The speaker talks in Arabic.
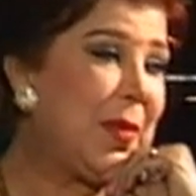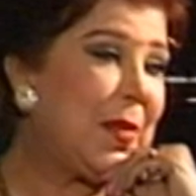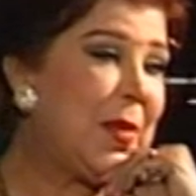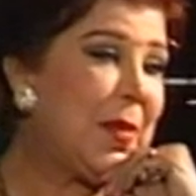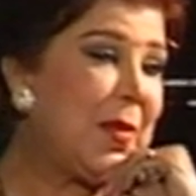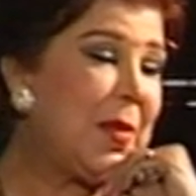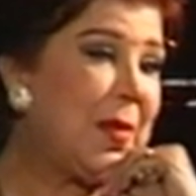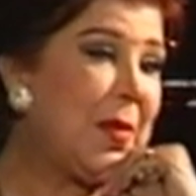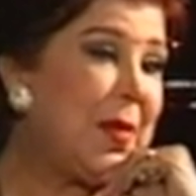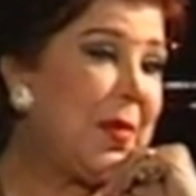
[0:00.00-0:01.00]
الادوار اللي
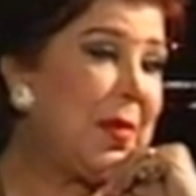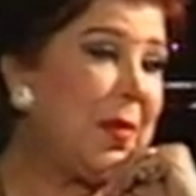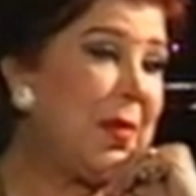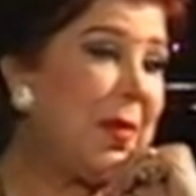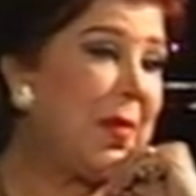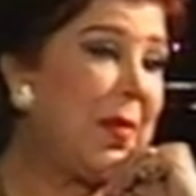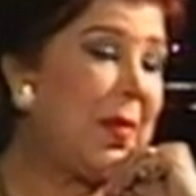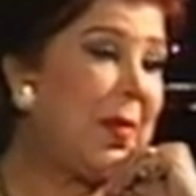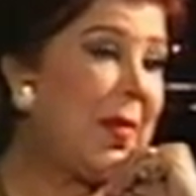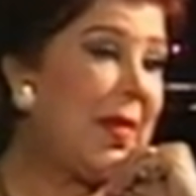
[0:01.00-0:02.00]
جواكي ونفسك
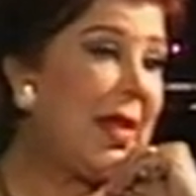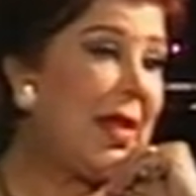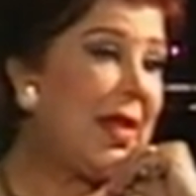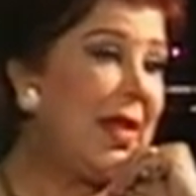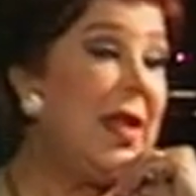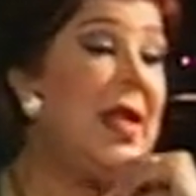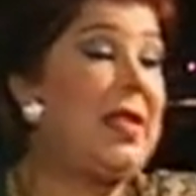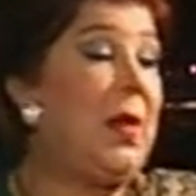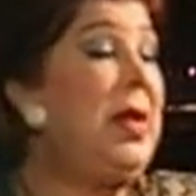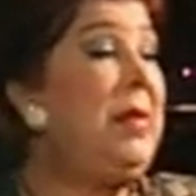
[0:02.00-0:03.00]
ان انت تؤديها فعلا
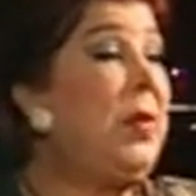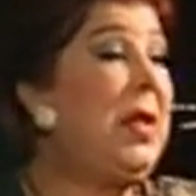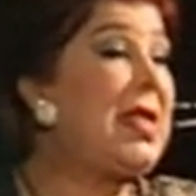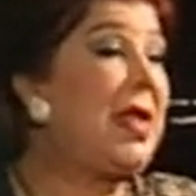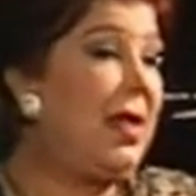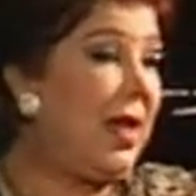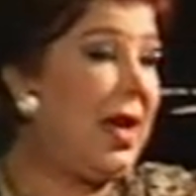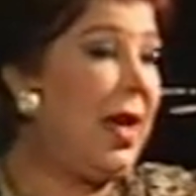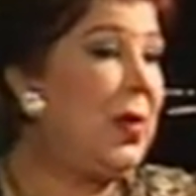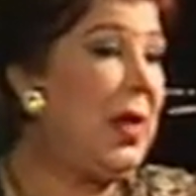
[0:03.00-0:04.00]
صوري من وانا صغيره
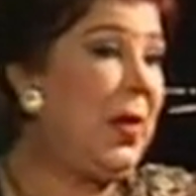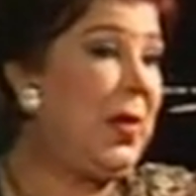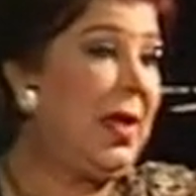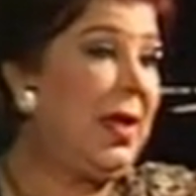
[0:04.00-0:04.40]
قوي قوي